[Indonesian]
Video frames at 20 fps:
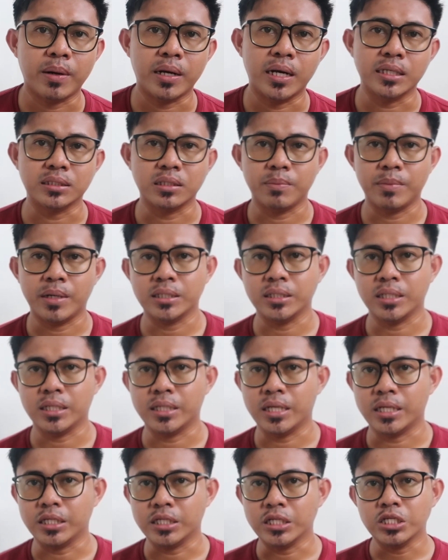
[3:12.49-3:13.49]
pada zamannya
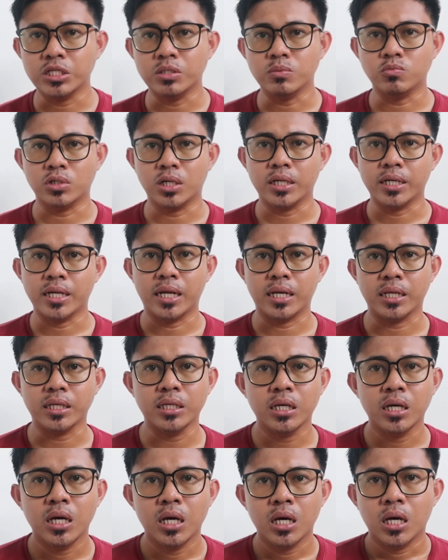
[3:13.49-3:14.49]
dan ini dimulai
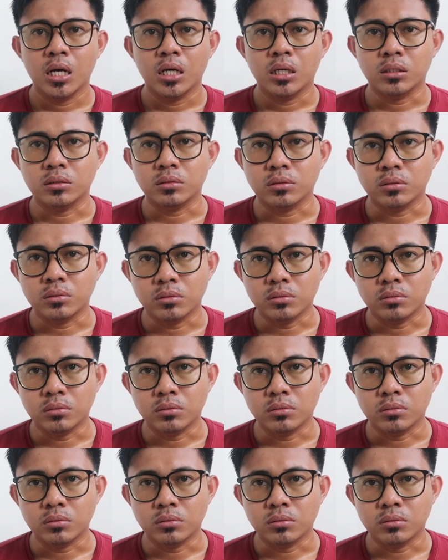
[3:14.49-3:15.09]
dari e,